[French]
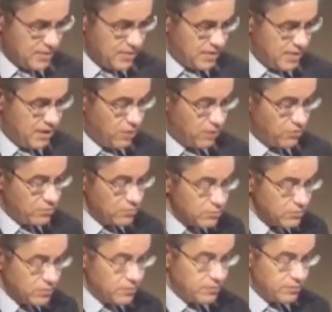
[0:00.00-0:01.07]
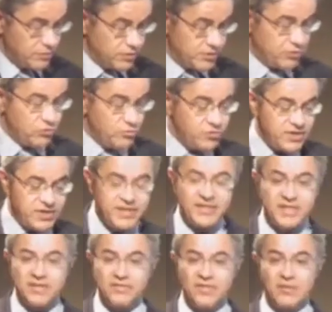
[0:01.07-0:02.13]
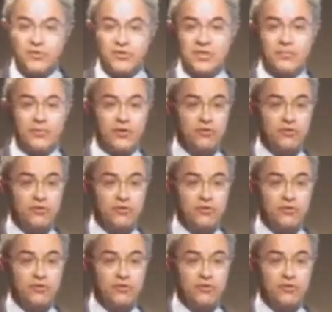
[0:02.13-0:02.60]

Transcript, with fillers: Alors, c'est une modalité évidemment qui prend